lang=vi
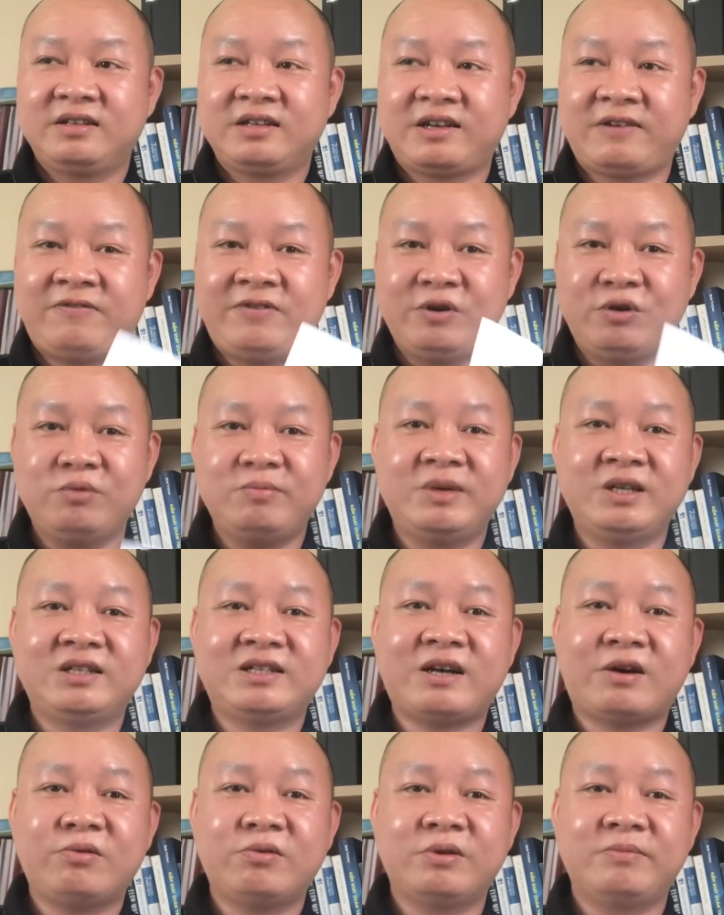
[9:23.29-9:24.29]
cái phiếu ở bên
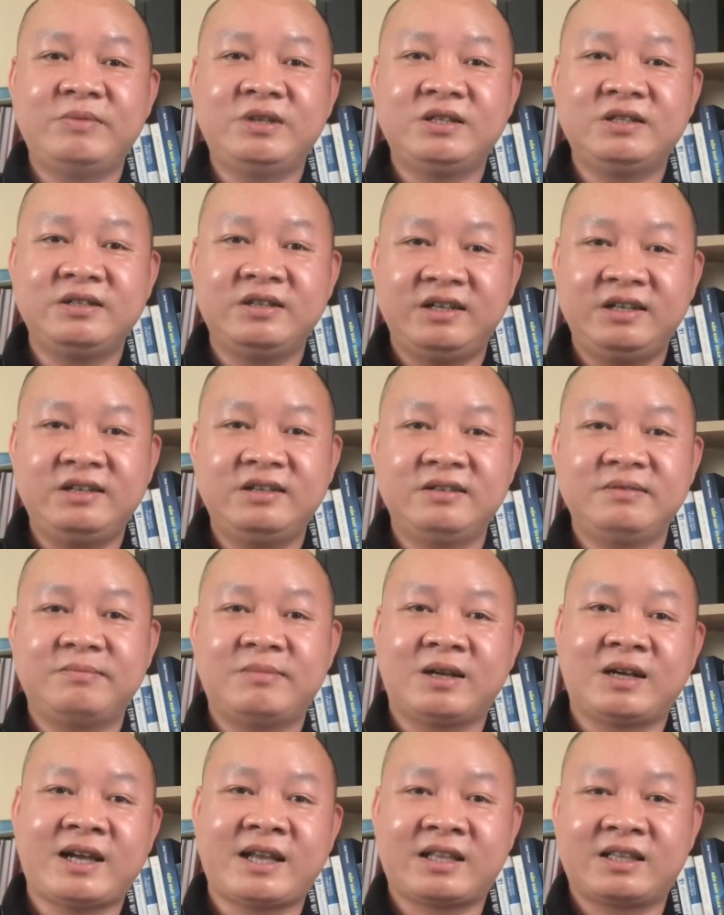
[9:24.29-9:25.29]
trong ở bên dưới ấy,
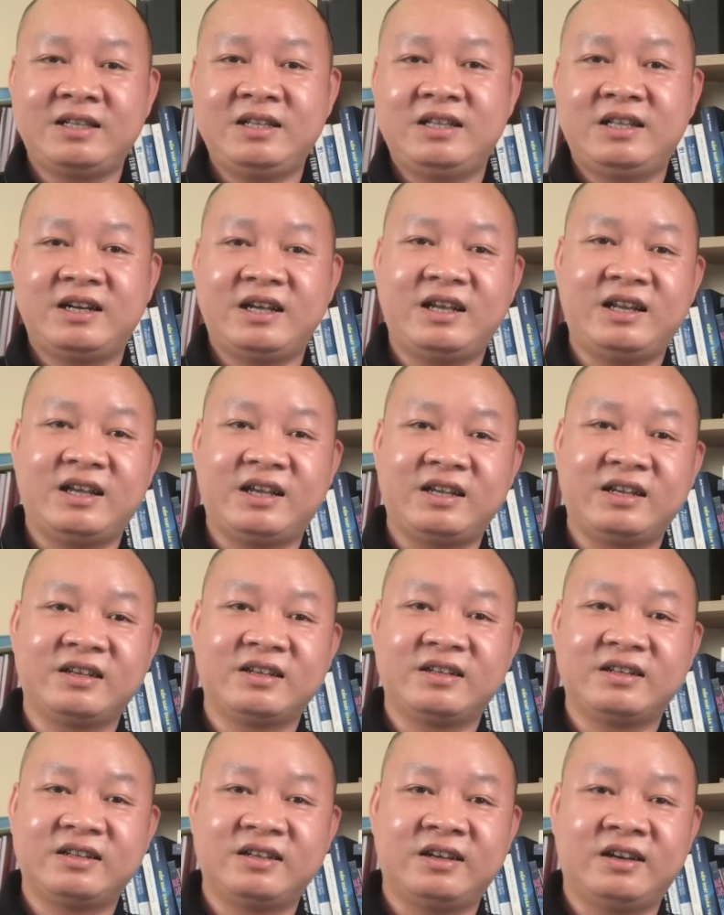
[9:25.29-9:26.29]
mà gạch đi thế này này
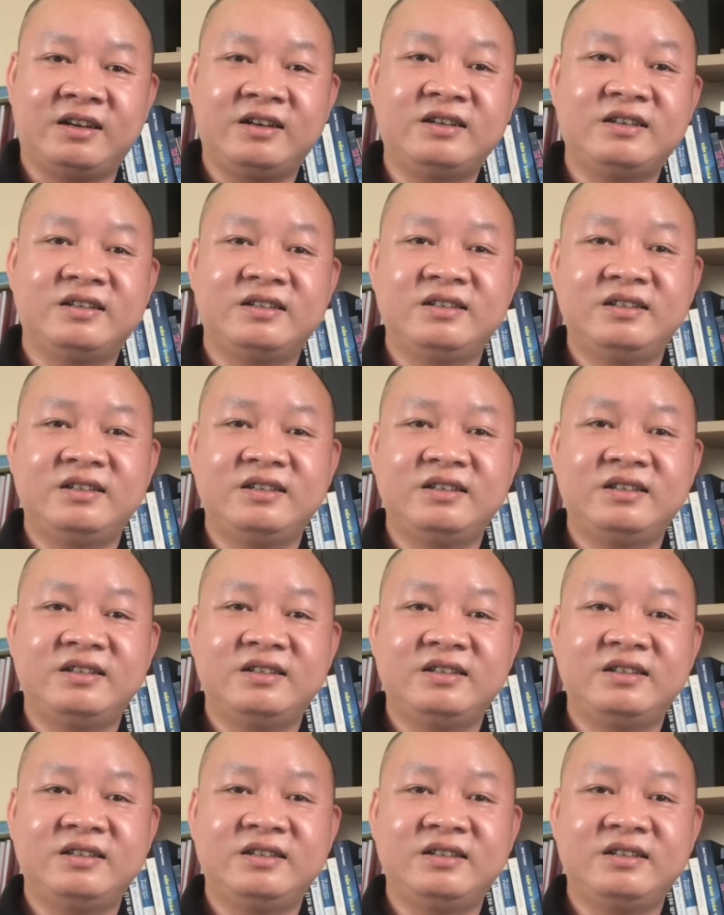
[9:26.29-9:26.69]
đó